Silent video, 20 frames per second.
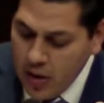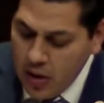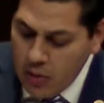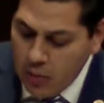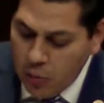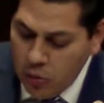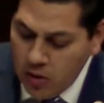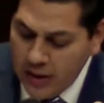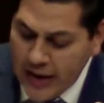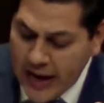
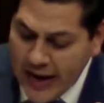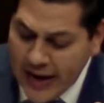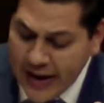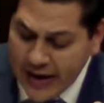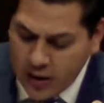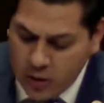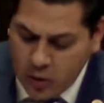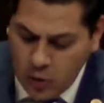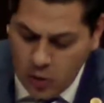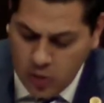vulnera
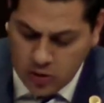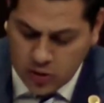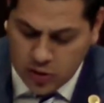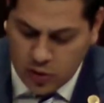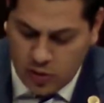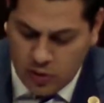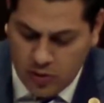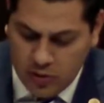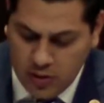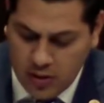
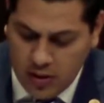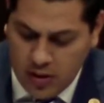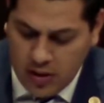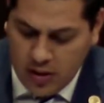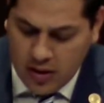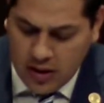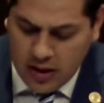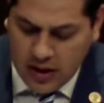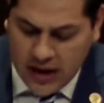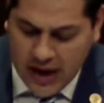incluso
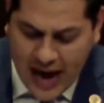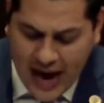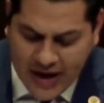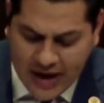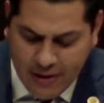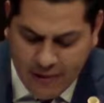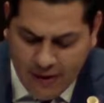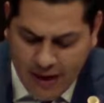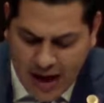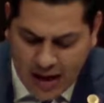y ha
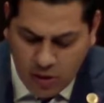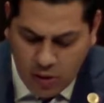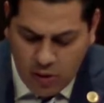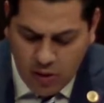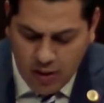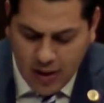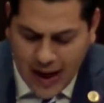llevado